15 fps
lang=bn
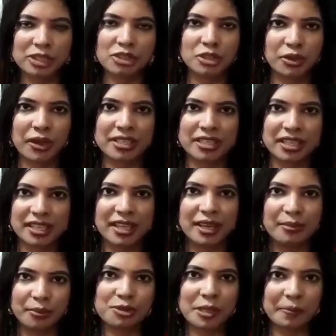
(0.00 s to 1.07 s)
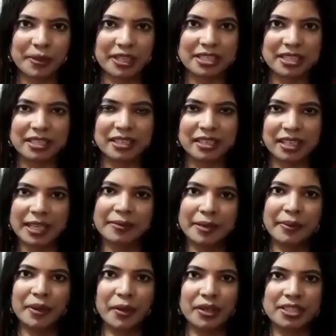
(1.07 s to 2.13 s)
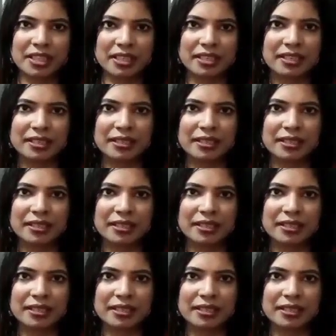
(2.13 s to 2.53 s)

মেচুর হয়ে যায় বুঝতে পারে যে এভাবেই হয়েছে